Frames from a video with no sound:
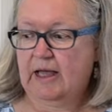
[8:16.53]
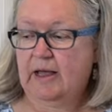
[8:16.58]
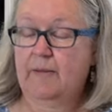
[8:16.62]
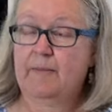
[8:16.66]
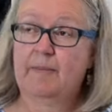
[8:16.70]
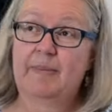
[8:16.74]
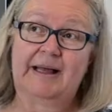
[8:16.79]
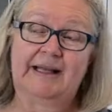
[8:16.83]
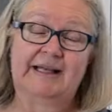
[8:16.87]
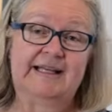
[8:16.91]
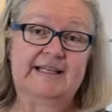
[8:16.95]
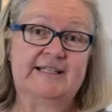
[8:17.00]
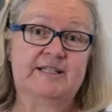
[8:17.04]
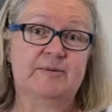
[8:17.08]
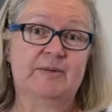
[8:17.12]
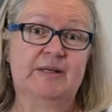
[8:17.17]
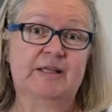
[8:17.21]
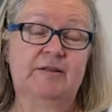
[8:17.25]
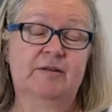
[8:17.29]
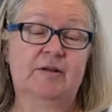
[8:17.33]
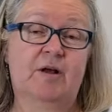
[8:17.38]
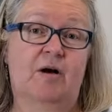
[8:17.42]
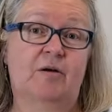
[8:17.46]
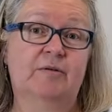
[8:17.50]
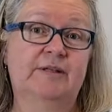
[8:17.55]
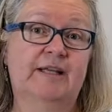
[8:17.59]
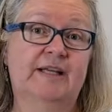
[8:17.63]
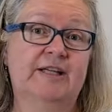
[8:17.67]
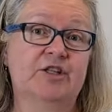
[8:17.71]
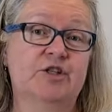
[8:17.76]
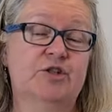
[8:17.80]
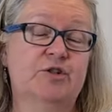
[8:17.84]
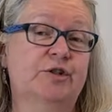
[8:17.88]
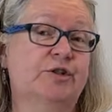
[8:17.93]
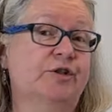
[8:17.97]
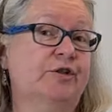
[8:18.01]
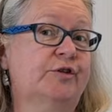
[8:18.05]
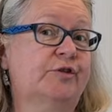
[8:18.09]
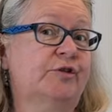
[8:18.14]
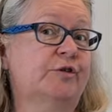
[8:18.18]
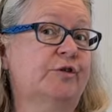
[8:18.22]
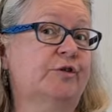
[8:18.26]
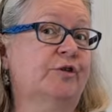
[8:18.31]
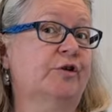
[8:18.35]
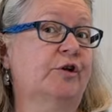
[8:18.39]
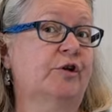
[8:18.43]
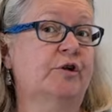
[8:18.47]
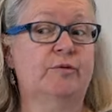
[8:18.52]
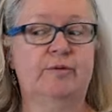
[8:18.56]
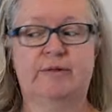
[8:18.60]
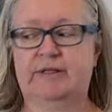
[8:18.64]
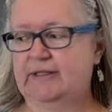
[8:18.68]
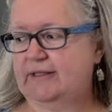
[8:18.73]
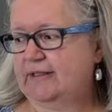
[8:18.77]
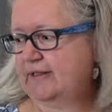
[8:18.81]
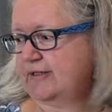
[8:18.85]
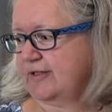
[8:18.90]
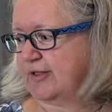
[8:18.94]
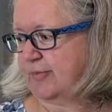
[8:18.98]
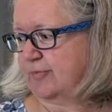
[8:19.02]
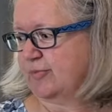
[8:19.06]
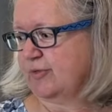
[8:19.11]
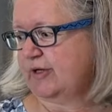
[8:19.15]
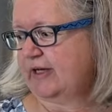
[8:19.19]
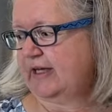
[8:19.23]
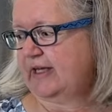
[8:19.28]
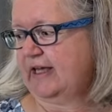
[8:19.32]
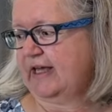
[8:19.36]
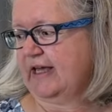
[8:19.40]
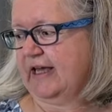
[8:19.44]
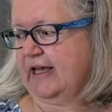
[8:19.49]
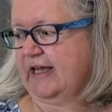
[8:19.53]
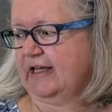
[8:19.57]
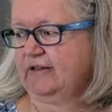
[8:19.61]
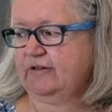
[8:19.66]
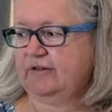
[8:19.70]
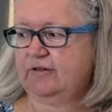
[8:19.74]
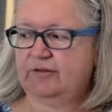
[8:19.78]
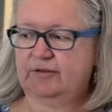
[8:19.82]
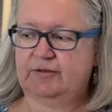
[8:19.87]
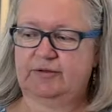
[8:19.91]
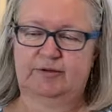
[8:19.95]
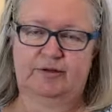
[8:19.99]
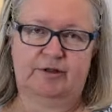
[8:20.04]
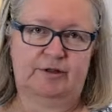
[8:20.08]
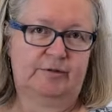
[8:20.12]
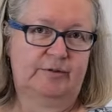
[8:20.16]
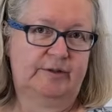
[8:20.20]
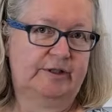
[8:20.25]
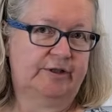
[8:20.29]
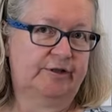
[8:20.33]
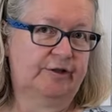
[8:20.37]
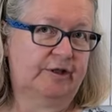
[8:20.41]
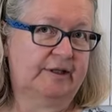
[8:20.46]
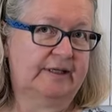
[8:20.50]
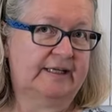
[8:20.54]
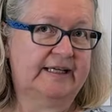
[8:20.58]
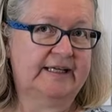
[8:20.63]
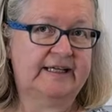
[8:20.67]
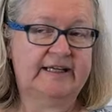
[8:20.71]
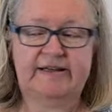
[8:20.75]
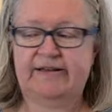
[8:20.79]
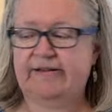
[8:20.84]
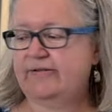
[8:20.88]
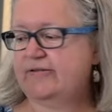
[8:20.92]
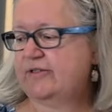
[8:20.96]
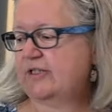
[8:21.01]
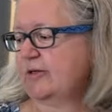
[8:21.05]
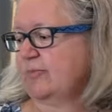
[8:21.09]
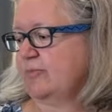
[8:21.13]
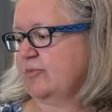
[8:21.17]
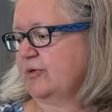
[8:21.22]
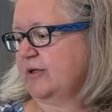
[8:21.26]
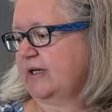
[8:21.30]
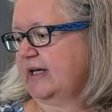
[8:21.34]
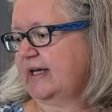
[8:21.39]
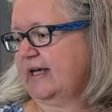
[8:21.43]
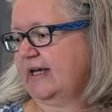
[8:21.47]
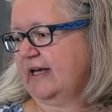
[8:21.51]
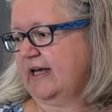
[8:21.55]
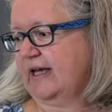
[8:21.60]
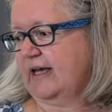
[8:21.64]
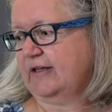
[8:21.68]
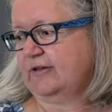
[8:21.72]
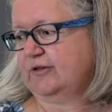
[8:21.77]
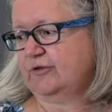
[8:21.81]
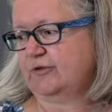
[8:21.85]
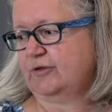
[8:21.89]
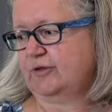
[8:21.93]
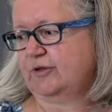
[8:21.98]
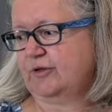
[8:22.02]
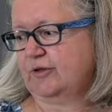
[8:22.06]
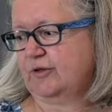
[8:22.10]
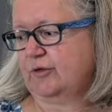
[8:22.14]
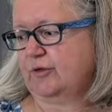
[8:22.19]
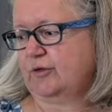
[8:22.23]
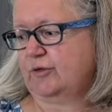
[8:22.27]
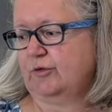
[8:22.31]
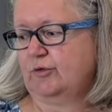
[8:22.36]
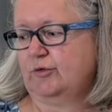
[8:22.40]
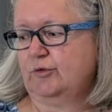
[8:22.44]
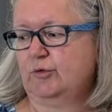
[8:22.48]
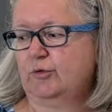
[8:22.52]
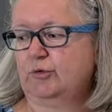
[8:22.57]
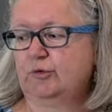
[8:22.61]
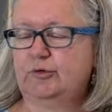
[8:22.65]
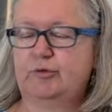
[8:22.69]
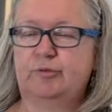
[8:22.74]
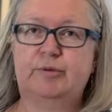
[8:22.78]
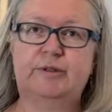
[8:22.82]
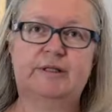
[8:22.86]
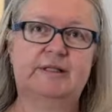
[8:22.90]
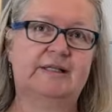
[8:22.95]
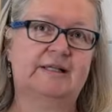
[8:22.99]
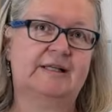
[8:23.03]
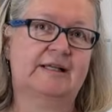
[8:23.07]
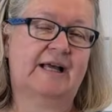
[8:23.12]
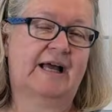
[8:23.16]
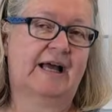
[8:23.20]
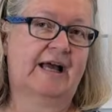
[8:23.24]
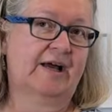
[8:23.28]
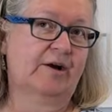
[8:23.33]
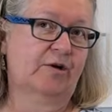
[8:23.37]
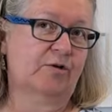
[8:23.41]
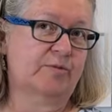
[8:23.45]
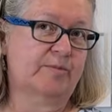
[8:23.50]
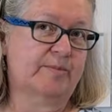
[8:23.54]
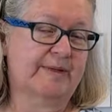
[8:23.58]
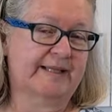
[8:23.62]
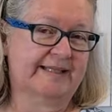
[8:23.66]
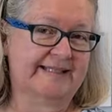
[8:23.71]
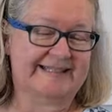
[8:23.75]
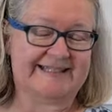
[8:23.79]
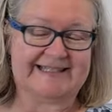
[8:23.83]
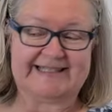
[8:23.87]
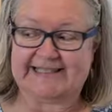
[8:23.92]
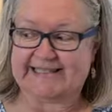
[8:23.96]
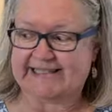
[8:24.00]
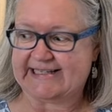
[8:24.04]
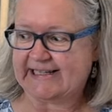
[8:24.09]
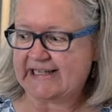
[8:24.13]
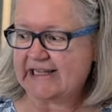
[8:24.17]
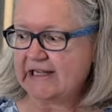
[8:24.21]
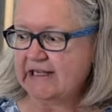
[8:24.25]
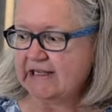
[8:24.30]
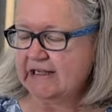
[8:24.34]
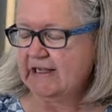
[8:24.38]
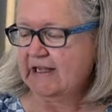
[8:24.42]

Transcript: Par la suite, on ajoute de l'huile. Ça pourrait être de l'huile d'olive, ça pourrait être euh, une autre huile aromatisée.